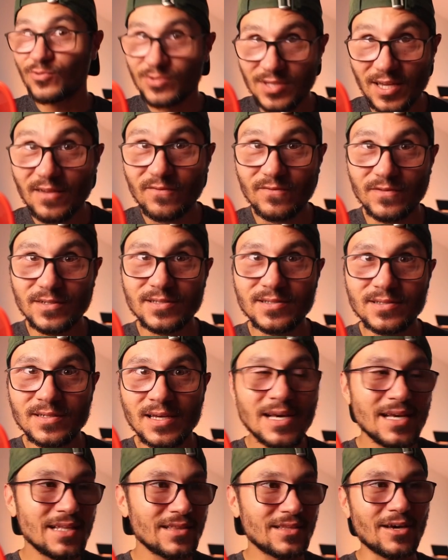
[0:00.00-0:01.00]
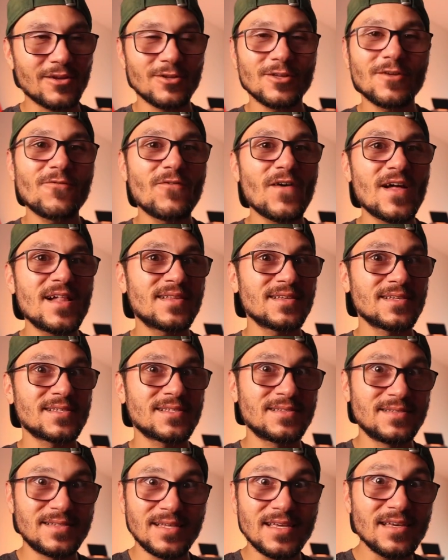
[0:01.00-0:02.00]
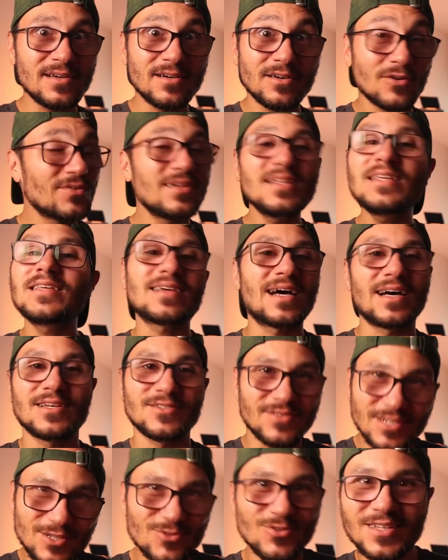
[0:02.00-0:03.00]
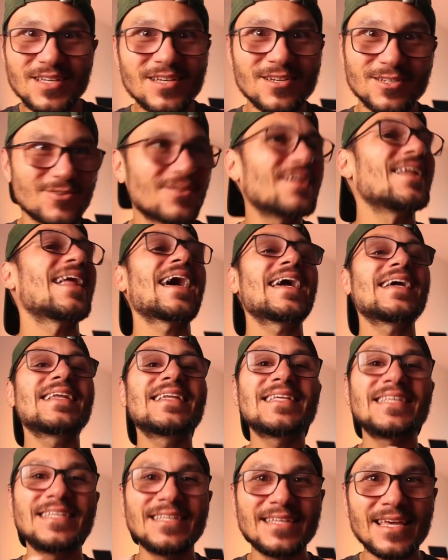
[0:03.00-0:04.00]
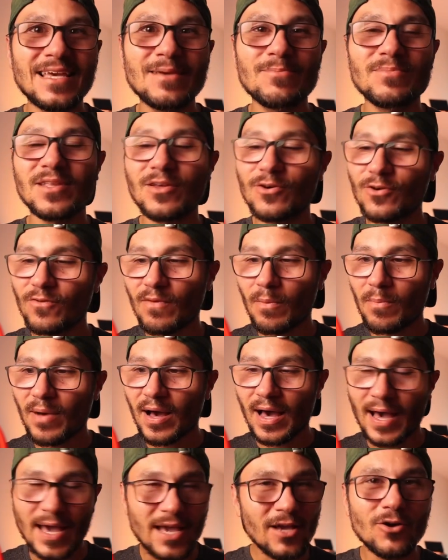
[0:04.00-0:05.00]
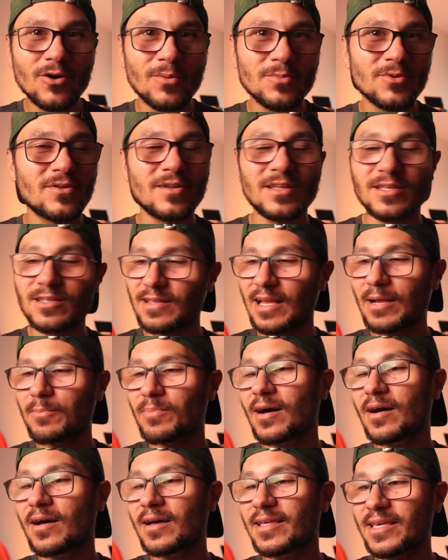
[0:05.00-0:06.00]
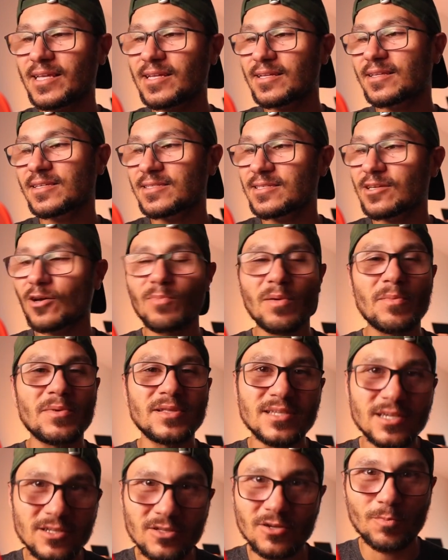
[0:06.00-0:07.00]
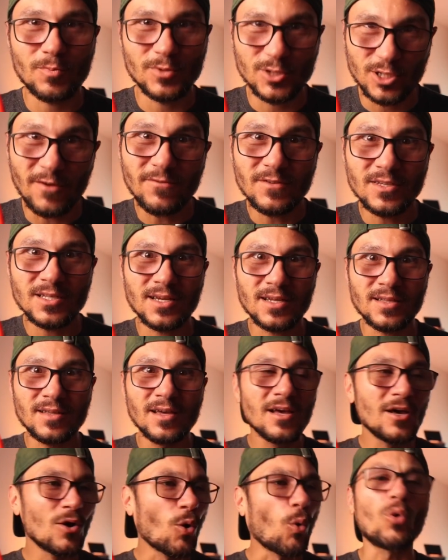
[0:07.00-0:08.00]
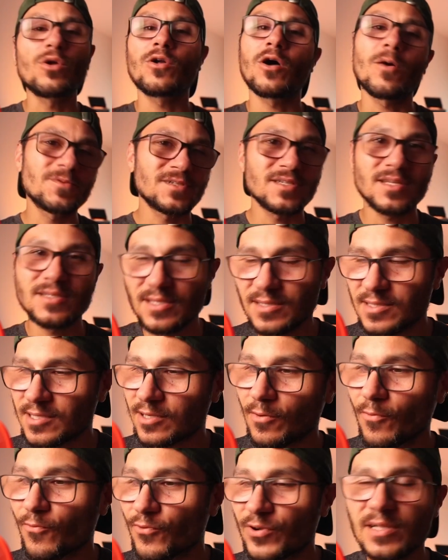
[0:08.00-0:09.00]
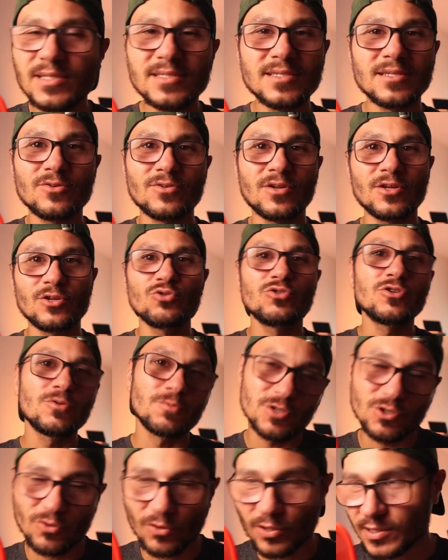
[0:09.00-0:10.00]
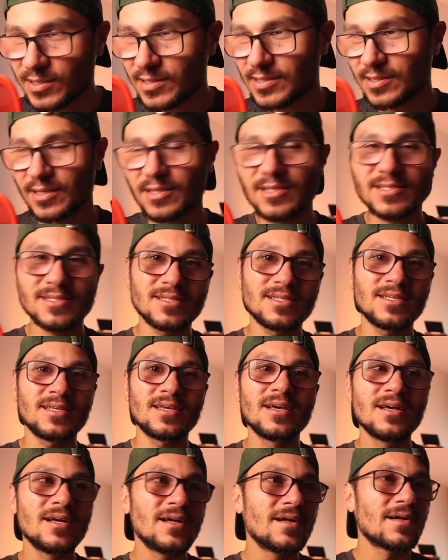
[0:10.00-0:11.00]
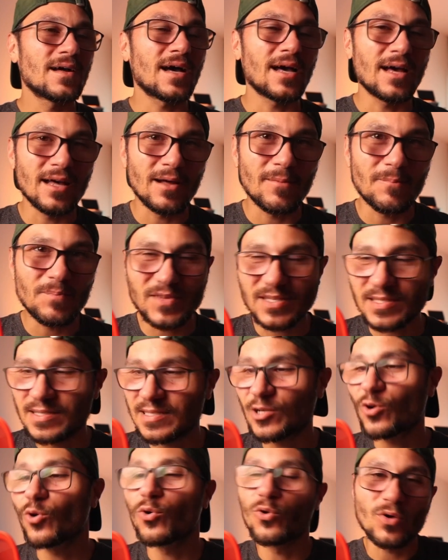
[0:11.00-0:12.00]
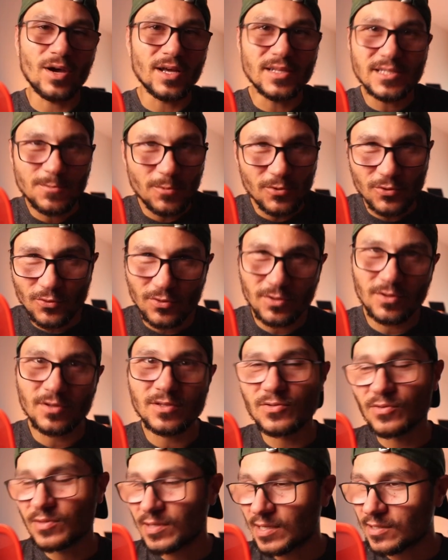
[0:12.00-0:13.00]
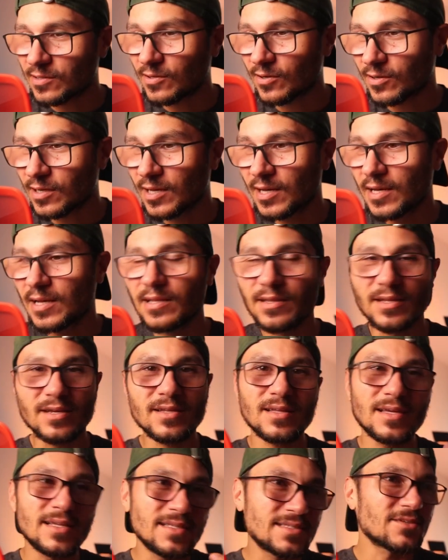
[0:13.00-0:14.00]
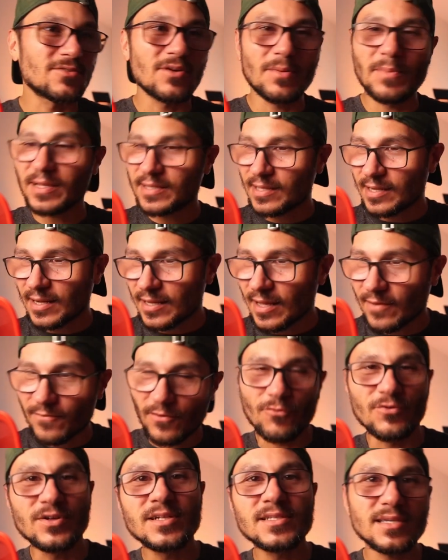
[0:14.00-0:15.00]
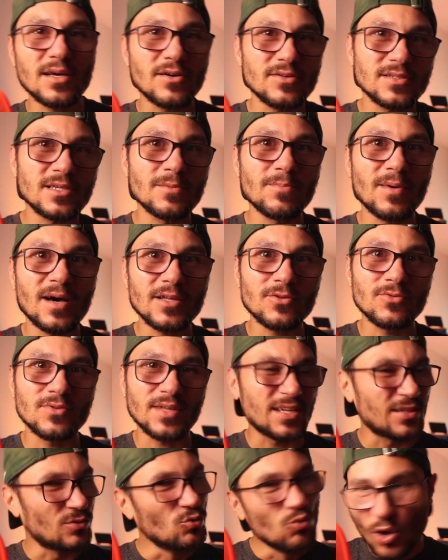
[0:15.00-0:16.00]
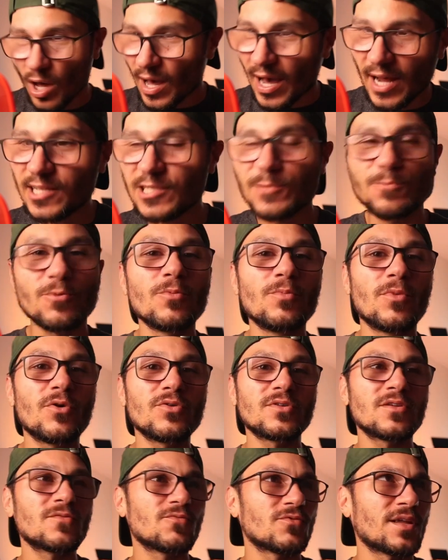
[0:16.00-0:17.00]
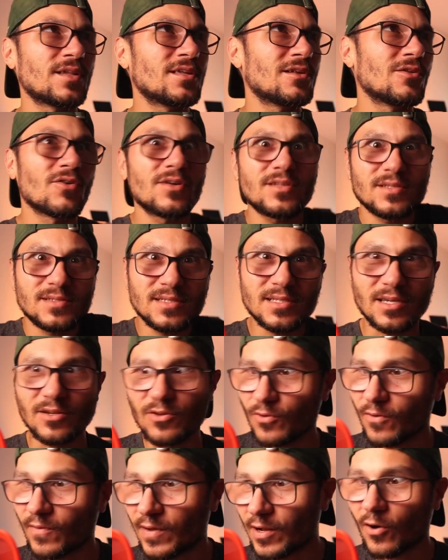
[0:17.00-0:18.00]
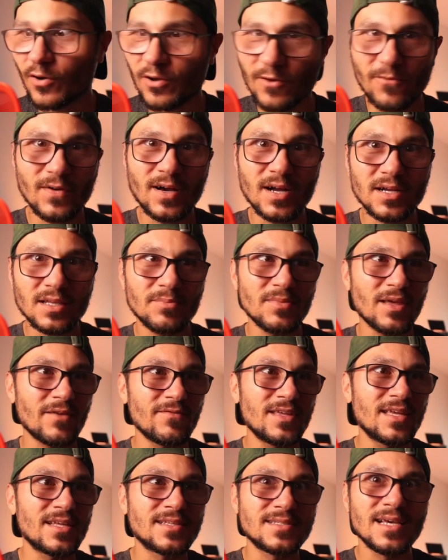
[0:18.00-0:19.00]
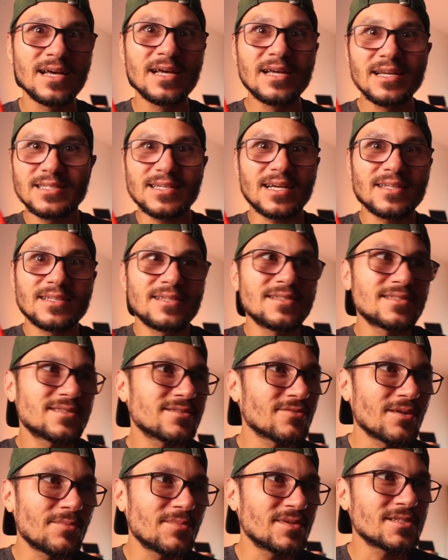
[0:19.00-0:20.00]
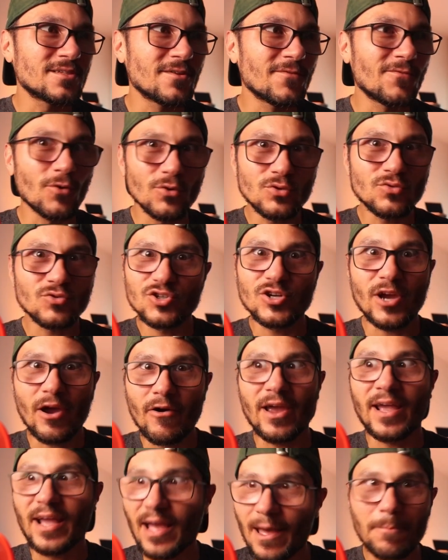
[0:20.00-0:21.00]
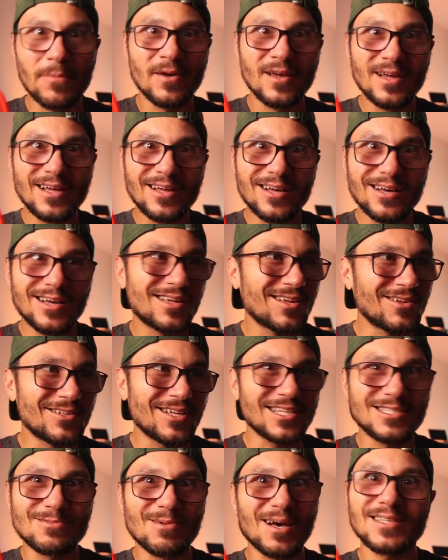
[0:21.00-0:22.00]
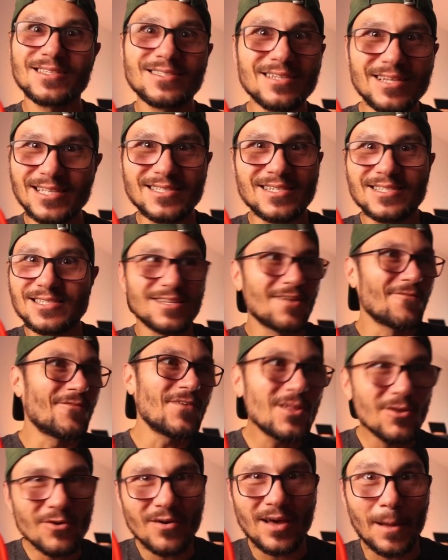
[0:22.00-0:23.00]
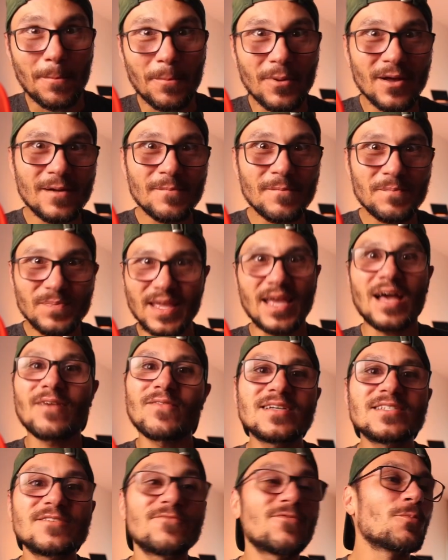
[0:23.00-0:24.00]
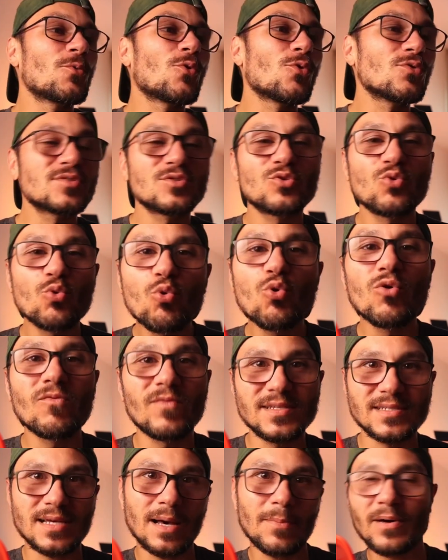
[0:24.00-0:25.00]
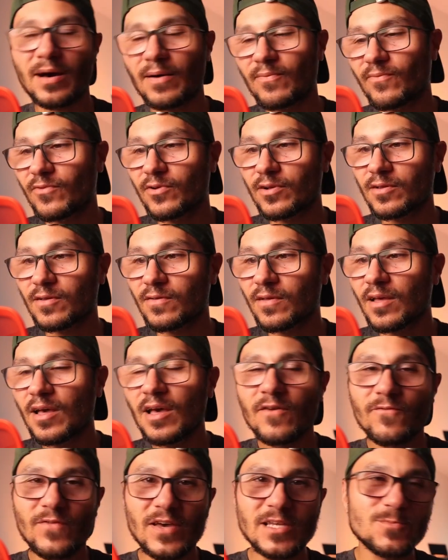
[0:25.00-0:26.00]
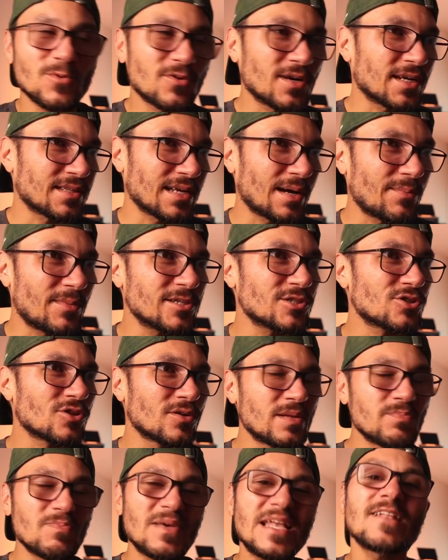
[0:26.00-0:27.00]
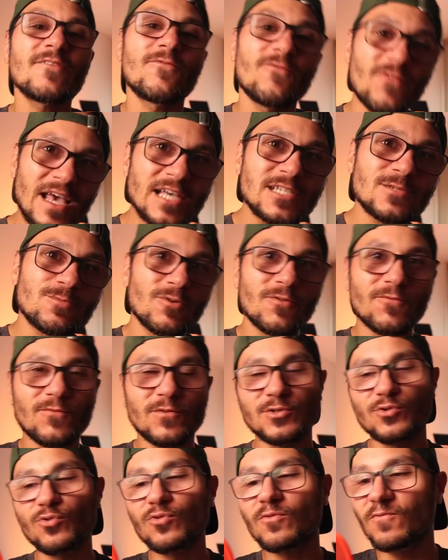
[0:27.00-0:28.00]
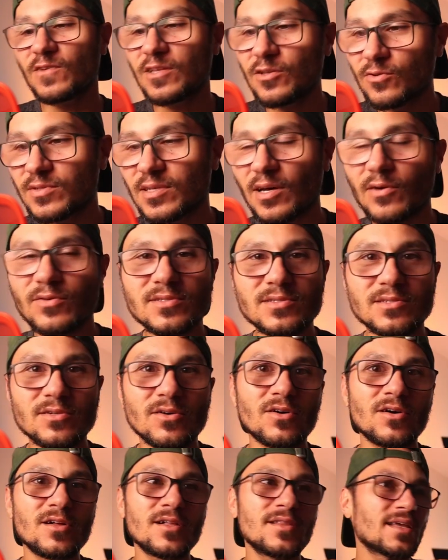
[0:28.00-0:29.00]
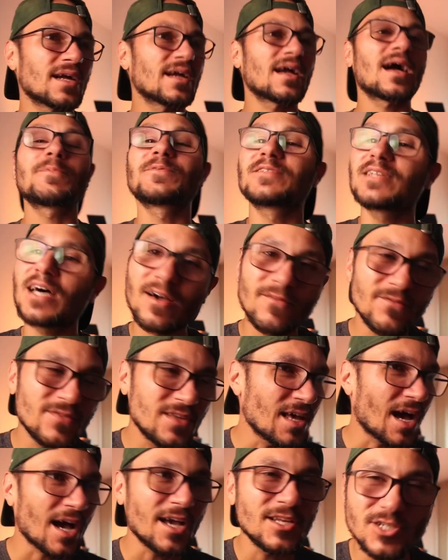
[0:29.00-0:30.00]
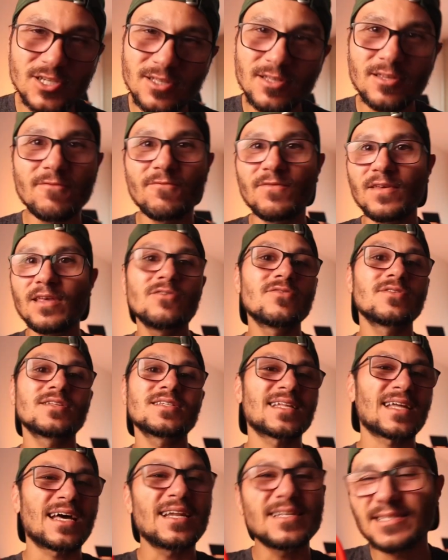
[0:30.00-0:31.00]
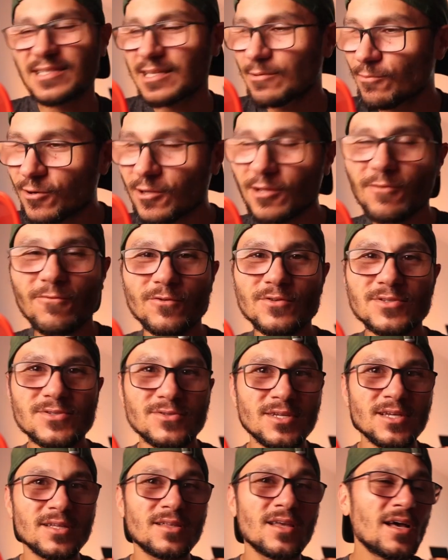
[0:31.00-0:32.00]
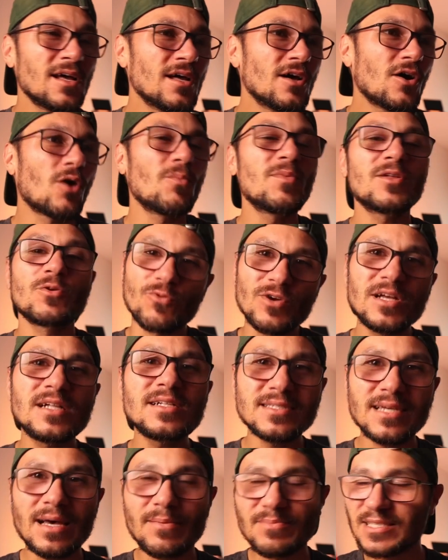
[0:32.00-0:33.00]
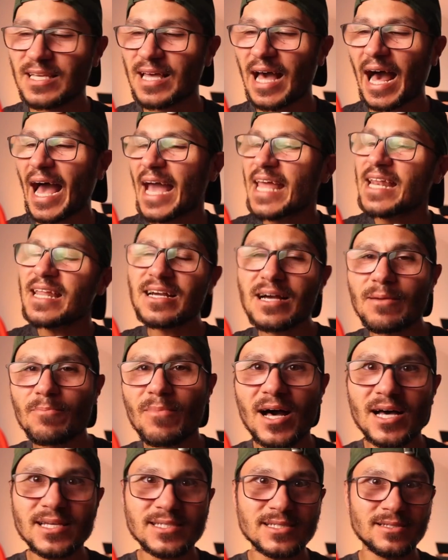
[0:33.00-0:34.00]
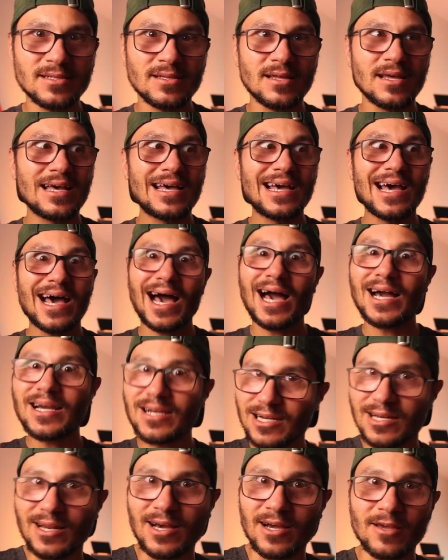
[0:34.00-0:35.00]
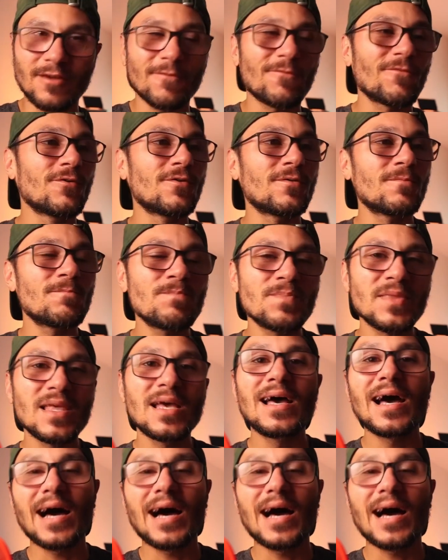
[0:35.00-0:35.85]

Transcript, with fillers: du sehen willst. Dadurch fällt es dir und nicht, also nicht nur dir, sondern eigentlich jedem, der irgendwann mal reinkommt. Und ich denke mal, jeder, der sich auch mal mit TikTok beschäftigt hat oder ob es jetzt Instagram Reels sind oder YouTube Shorts, ne, das sind die ähm, das sind die Konkurrenzprodukte zu TikTok. Na, ne, Instagram hat dann halt einfach Reels rausgebracht und dann nur noch alles promoted, wo dann die Leute sich dann irgendwann auch gefragt haben, ja wie jetzt? Ich dachte, Instagram ist eine Photosharing-App und jetzt, macht's, jetzt ist es eine Video-App. Naja, weil sie vom großen Kuchen was abhaben wollten. Facebook hat damals schon mit Facebook versucht, Videos auszurollen. Dann gab es Sachen wie IGTV und das hat alles nicht wirklich funktioniert. Und mit Reels haben sie einigermaßen Anklang gefunden.